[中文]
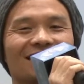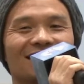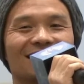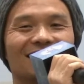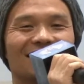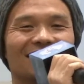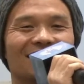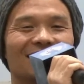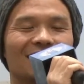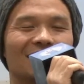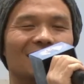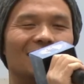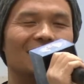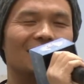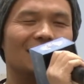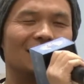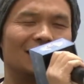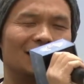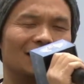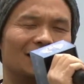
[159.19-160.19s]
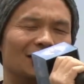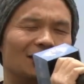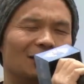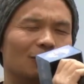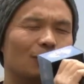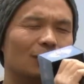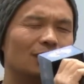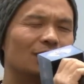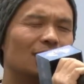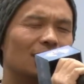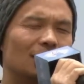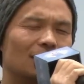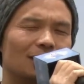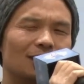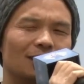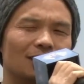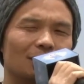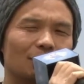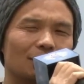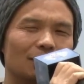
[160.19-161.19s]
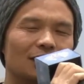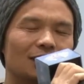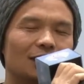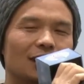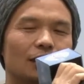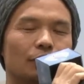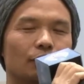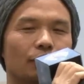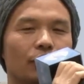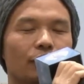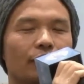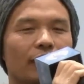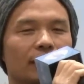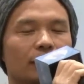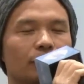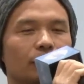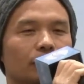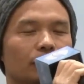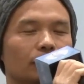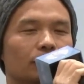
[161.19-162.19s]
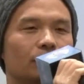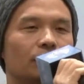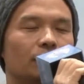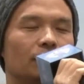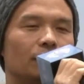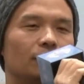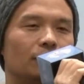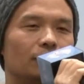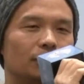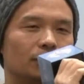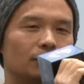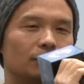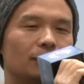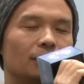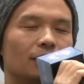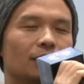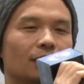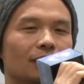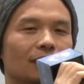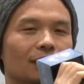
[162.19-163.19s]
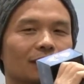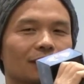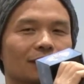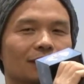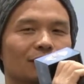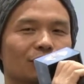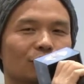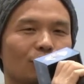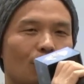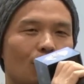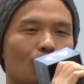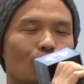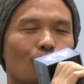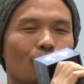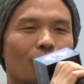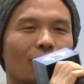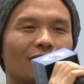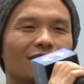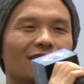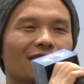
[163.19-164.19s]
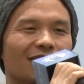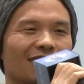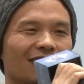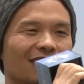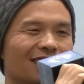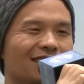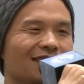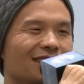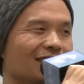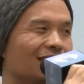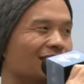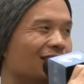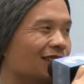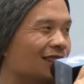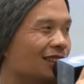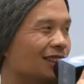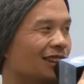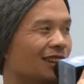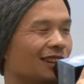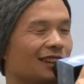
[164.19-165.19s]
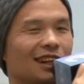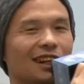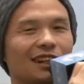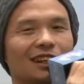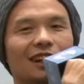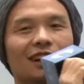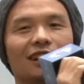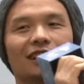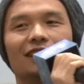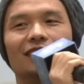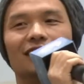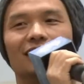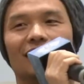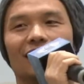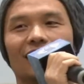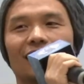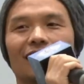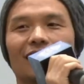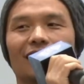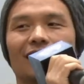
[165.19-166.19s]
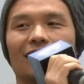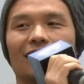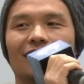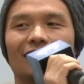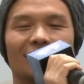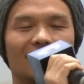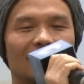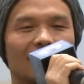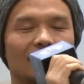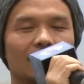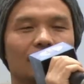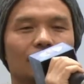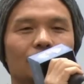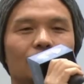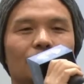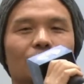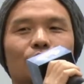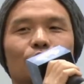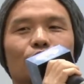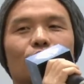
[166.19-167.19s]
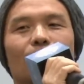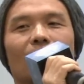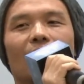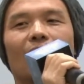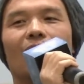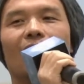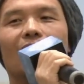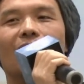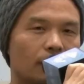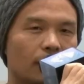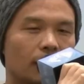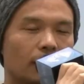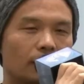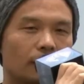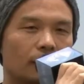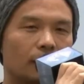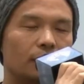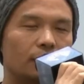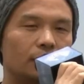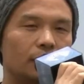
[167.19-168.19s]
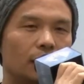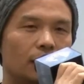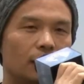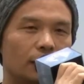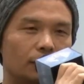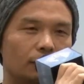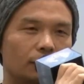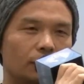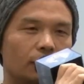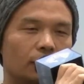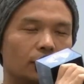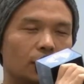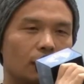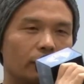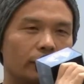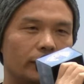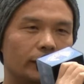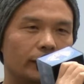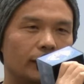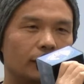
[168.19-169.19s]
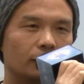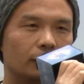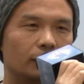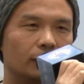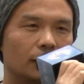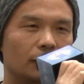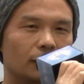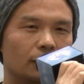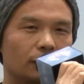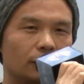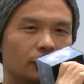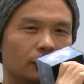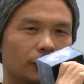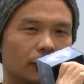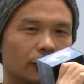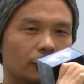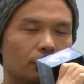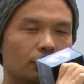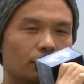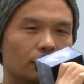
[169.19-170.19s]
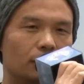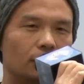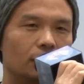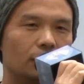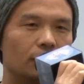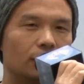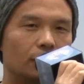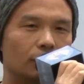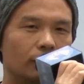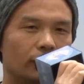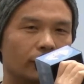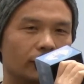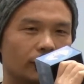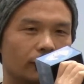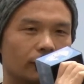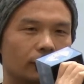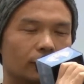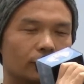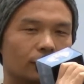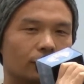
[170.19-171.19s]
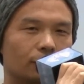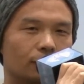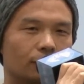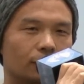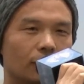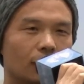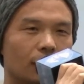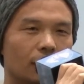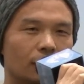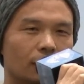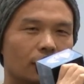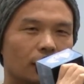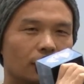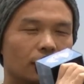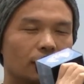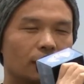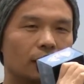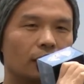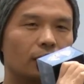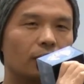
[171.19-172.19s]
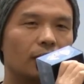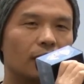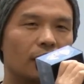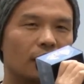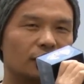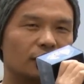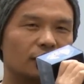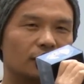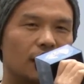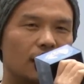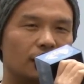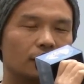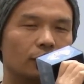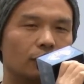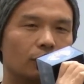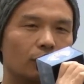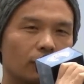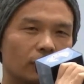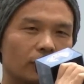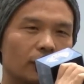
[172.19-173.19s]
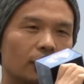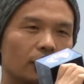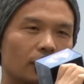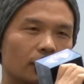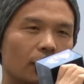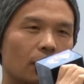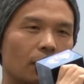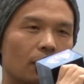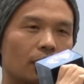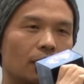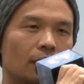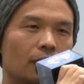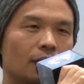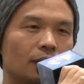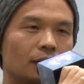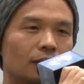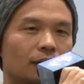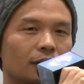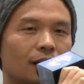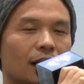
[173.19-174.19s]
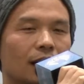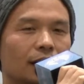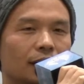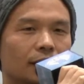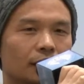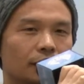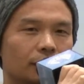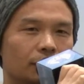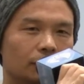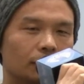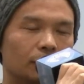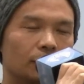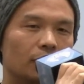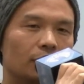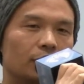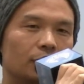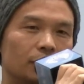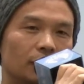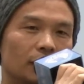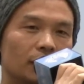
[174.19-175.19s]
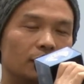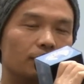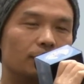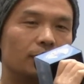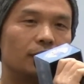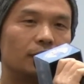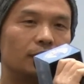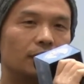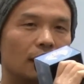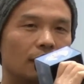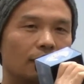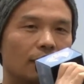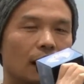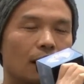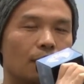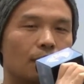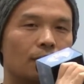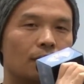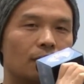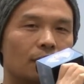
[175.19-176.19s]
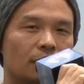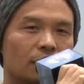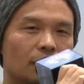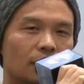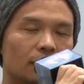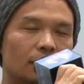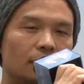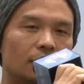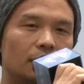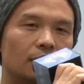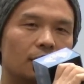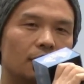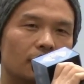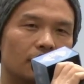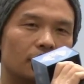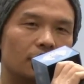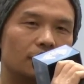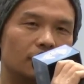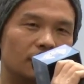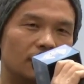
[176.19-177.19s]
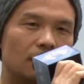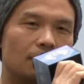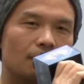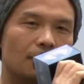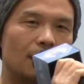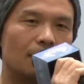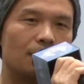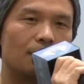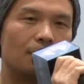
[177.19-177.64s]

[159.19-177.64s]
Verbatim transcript: 这个，呃，我想可能唯一的唯一因，我就觉得有时候可能错误也能引起这个大家的一些对大家有益处吧哈。那么海德格尔显然就是要超越这样一种线性时间与无可逆转的这种秩序，让人能够两次踏进同一条河流，所以他这个就是要实现这么一个想法。但这个可能实现吗？